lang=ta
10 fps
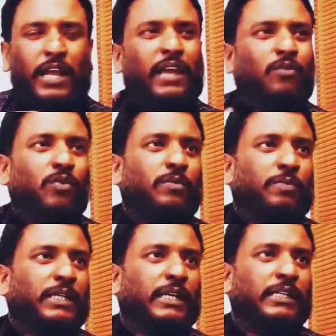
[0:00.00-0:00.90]
ஒரே
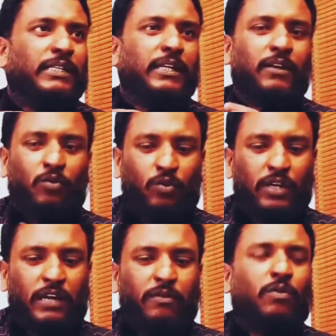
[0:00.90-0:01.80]
ஒரு பர்சன்டேஜ்
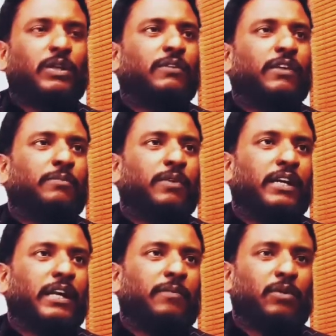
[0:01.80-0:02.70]
உனக்காகவே ஒருத்தன் வெயிட்
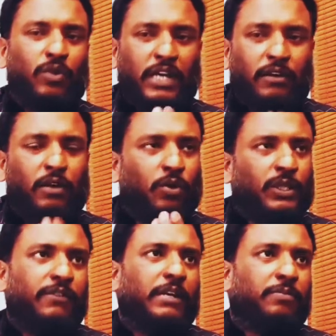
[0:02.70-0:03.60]
பண்ணுக்கிறான் பாரு உனக்காகவே
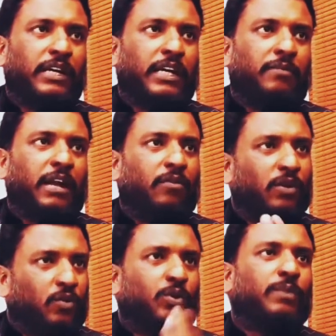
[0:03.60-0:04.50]
ஒருத்தி வெயிட் பண்ணுக்கிறா பாரு
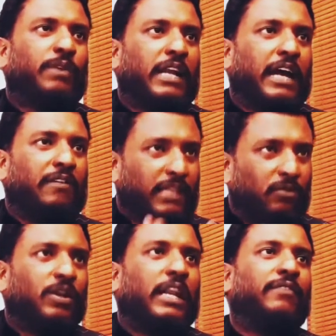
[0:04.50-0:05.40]
அவளுக்கு கொடுத்து பாரு அவள்
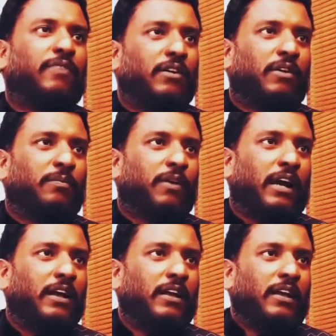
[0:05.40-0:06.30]
தான் உனக்கு லைஃப் லாங்
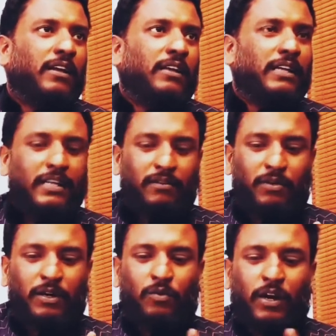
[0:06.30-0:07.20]
வரப்போகிறான் இன்றைக்கி